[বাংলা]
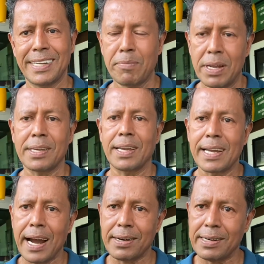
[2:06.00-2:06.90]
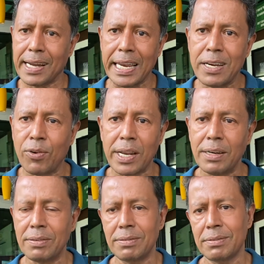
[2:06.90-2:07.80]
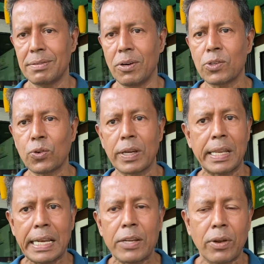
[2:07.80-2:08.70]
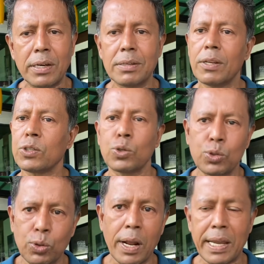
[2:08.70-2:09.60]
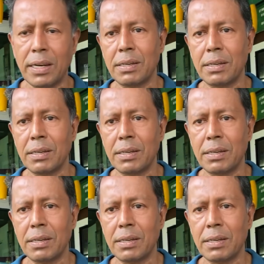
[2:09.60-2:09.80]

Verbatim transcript: মানে কি গাটটা ক্লিন করেন অঞ্চলকে ক্লিন করেন সুস্থ রাখেন